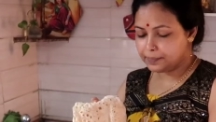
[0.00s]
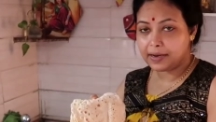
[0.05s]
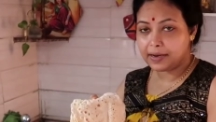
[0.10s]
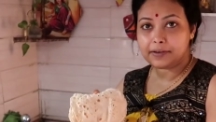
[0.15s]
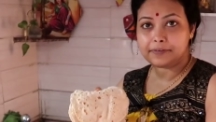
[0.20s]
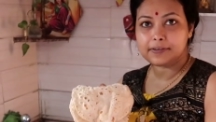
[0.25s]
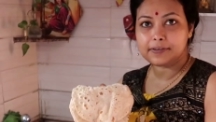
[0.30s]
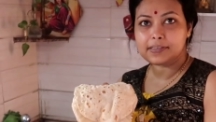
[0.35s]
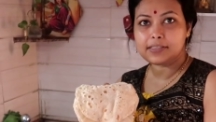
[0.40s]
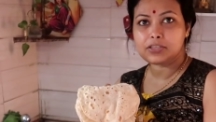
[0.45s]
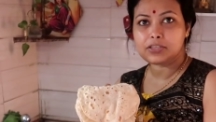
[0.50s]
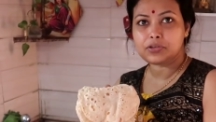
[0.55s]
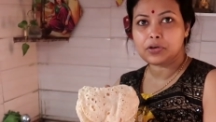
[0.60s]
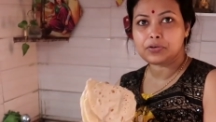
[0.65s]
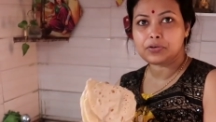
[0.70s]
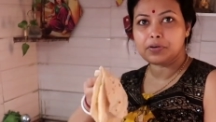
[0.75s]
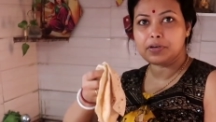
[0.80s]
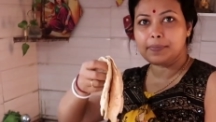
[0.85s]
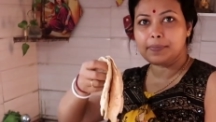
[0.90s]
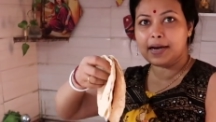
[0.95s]
ব্রেকফাস্টটা চট
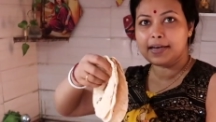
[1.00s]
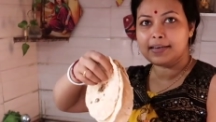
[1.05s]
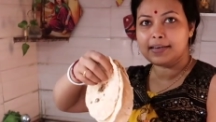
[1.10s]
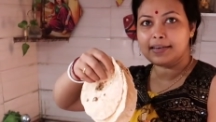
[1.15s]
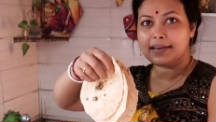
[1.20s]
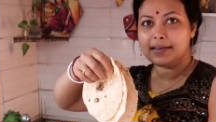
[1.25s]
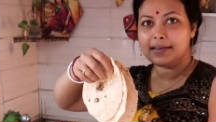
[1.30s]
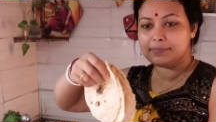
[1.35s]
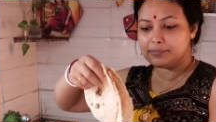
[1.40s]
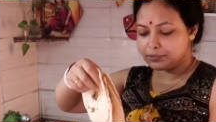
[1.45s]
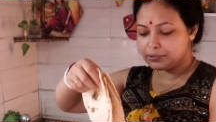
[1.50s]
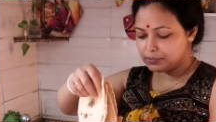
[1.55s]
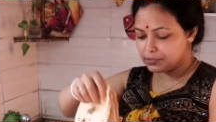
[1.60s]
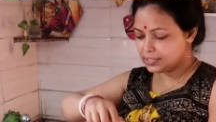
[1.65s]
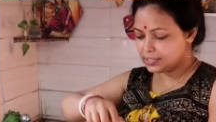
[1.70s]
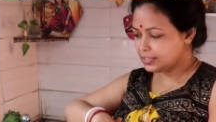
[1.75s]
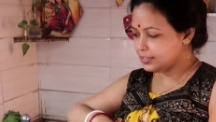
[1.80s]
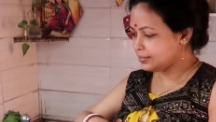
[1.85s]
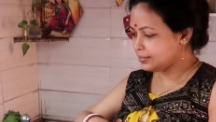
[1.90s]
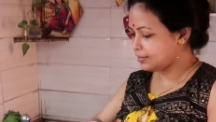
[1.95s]
করে বানিয়ে নিলাম
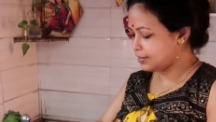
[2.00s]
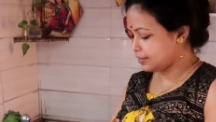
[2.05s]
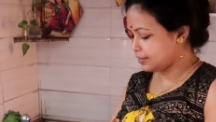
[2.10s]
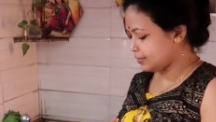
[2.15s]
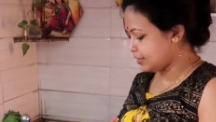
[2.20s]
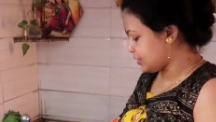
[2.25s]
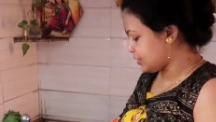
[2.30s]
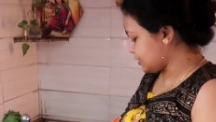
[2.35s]
রুটি আর